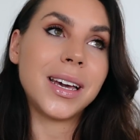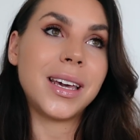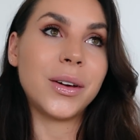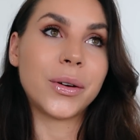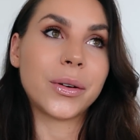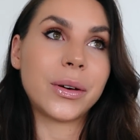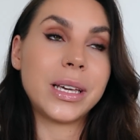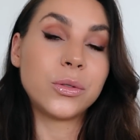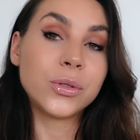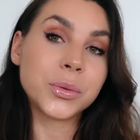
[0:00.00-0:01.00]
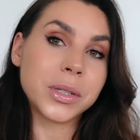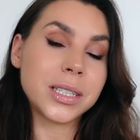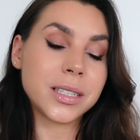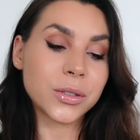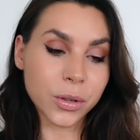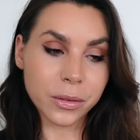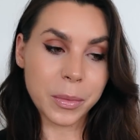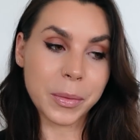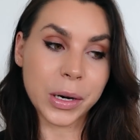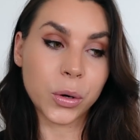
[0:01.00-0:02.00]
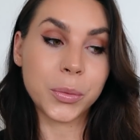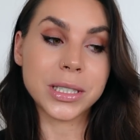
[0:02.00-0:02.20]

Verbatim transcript: Et, euh, et du coup, je me dis que si je je compte mes macros,